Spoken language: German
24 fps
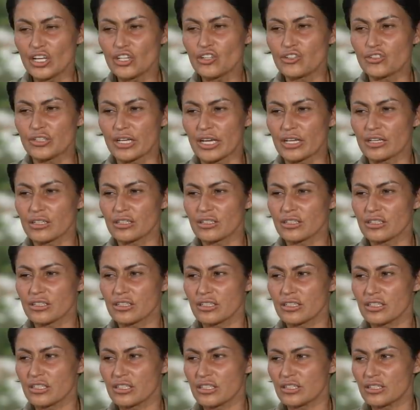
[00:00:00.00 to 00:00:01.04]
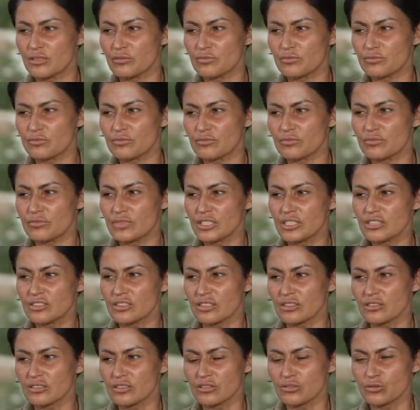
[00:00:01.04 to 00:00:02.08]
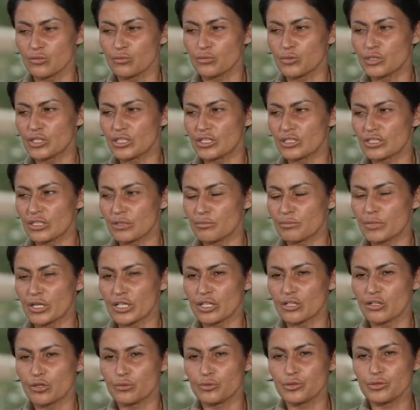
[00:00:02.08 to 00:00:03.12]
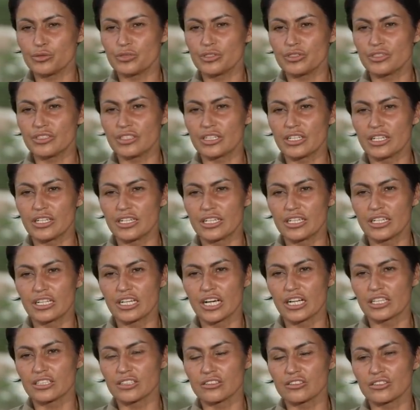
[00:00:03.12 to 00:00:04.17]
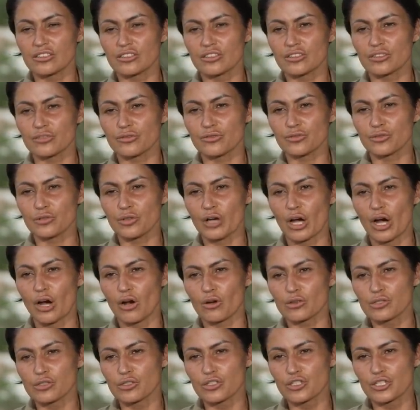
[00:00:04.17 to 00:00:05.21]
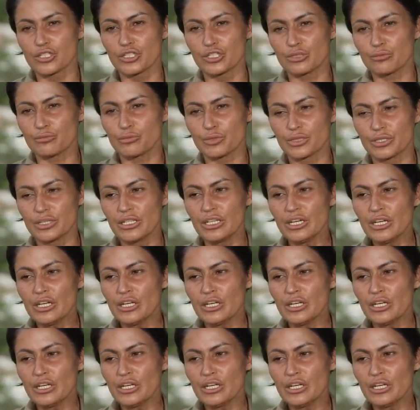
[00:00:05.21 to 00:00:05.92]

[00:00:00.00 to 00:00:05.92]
Ich denke ähm, nicht, dass das unbedingt an meiner Community gelegen hat, dass ich früher ausgeschieden bin.